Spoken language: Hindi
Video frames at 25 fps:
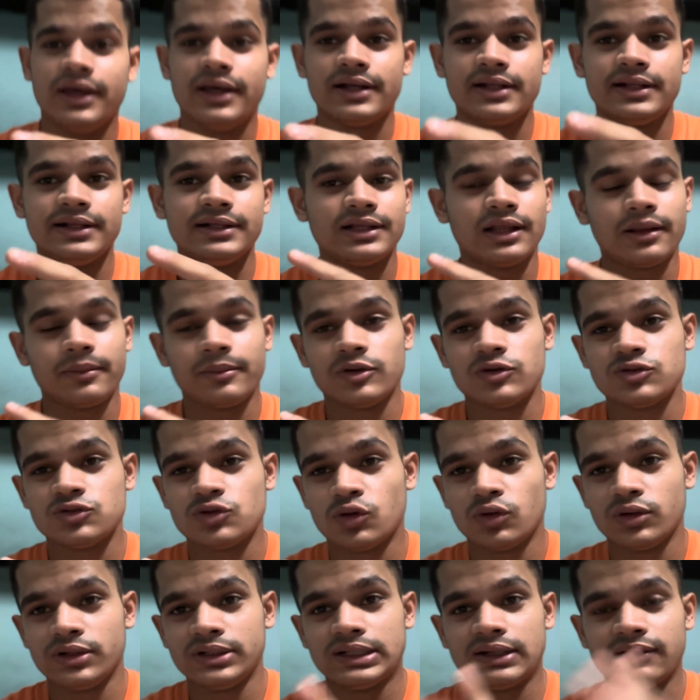एक लीटर में उस
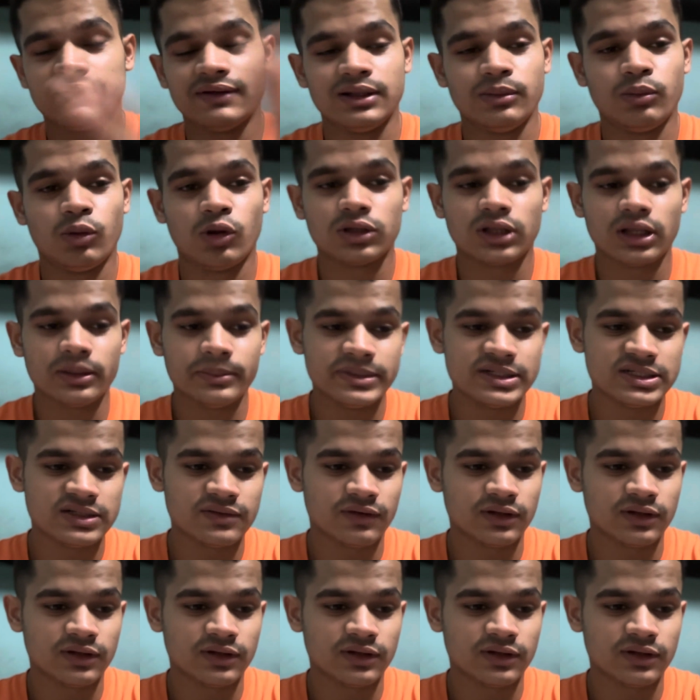दो लीटर वाली बॉटल में से